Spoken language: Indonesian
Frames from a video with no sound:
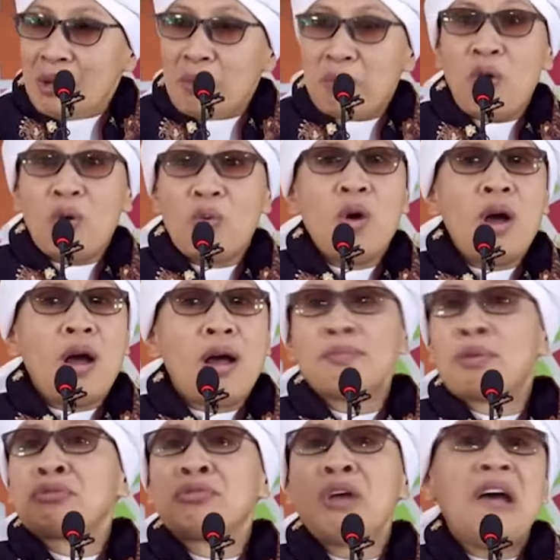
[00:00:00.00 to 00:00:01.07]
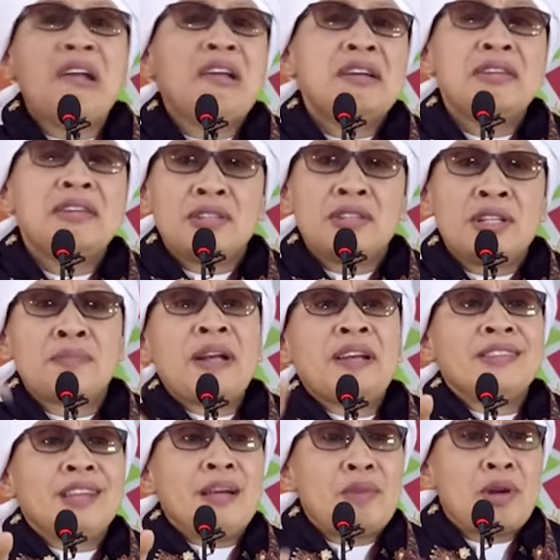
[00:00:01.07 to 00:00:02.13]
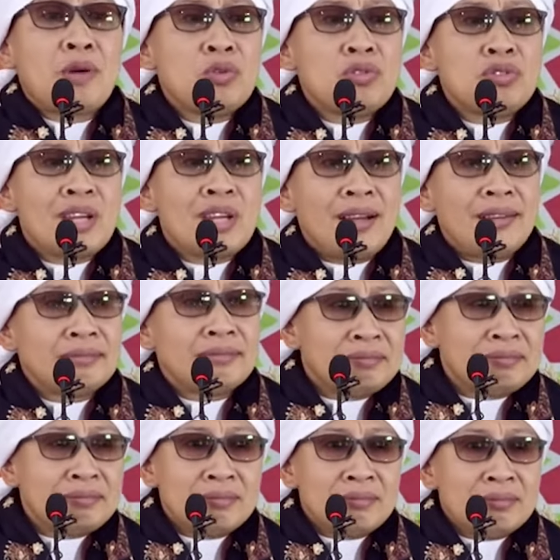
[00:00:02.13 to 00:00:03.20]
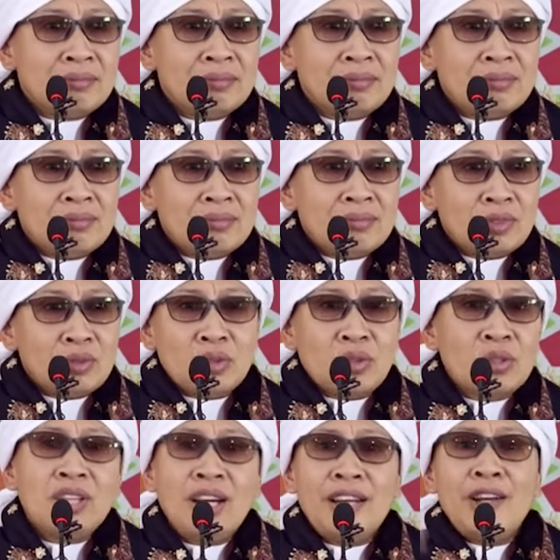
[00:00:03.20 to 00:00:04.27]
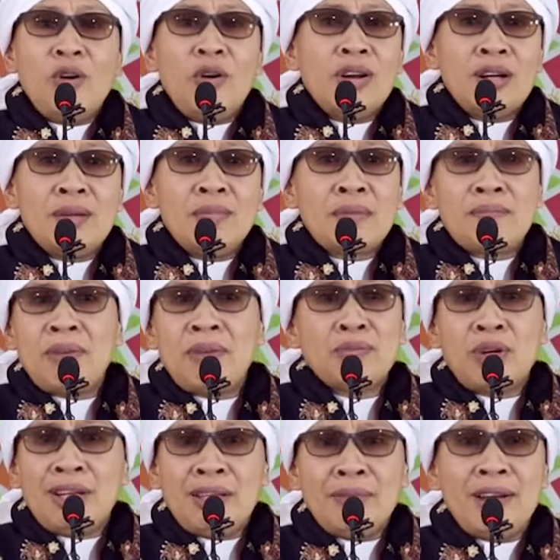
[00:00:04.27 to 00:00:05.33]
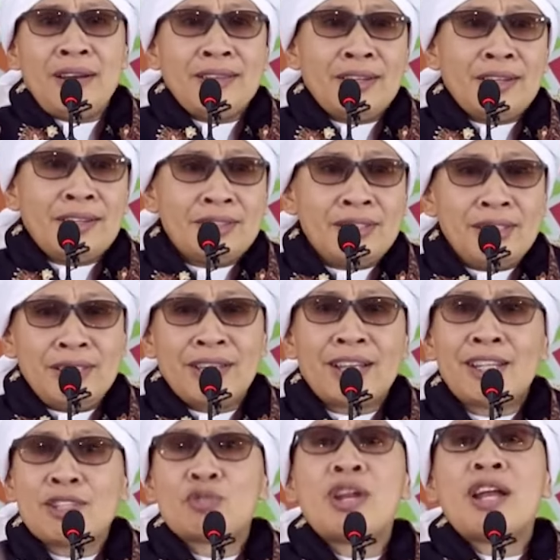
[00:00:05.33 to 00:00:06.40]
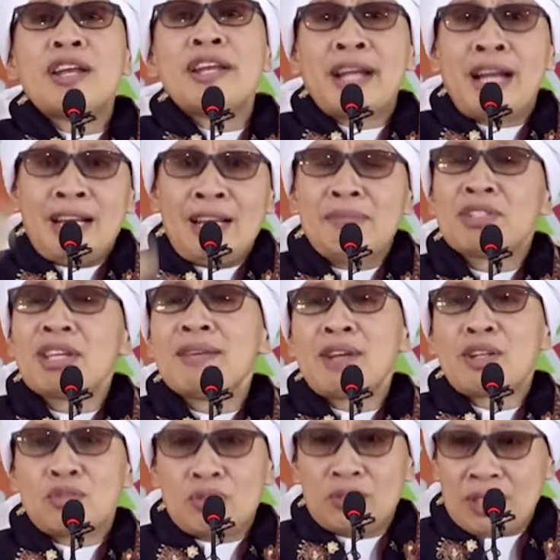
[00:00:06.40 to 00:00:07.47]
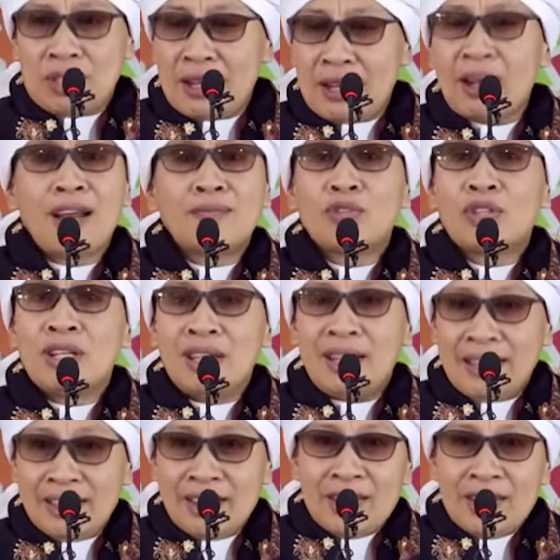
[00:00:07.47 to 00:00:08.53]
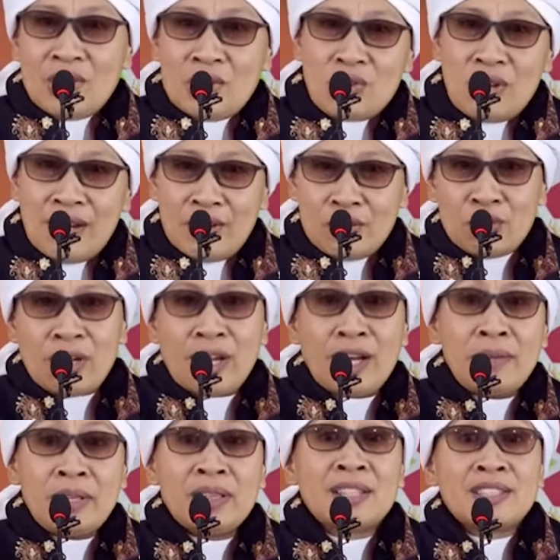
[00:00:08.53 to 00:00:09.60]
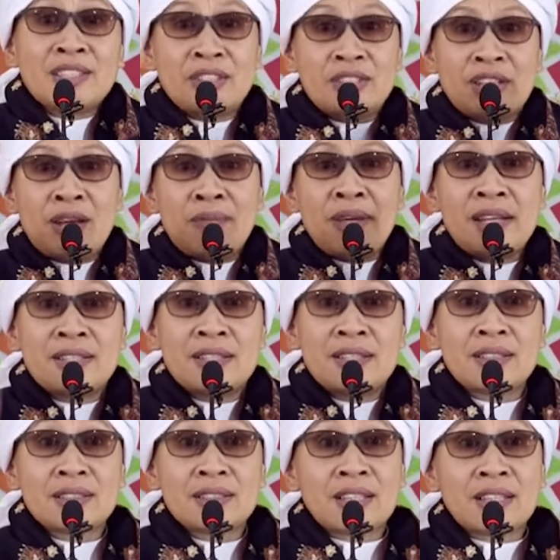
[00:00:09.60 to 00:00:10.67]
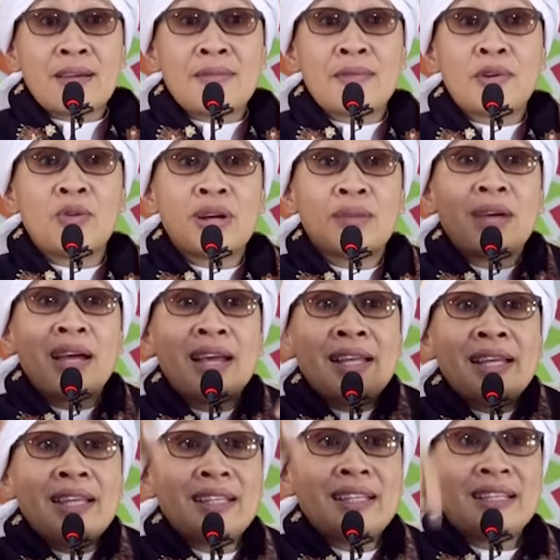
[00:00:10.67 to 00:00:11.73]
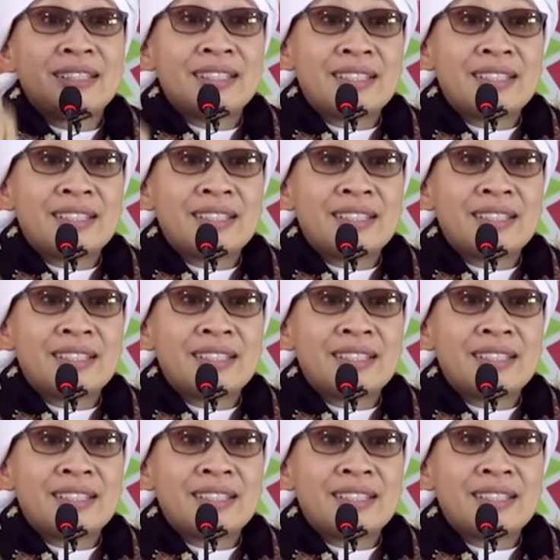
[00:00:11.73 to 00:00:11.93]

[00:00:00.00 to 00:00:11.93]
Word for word: Dia paling wah berdalil di depan kita berhujah. Suatu ketika ada orang berempat berlima datang ke sini karena sudah ada yang alim saya langsung tenang alhamdulillah sudah ada saudara yang pintar selalu segera beresin. Setelah keluar balik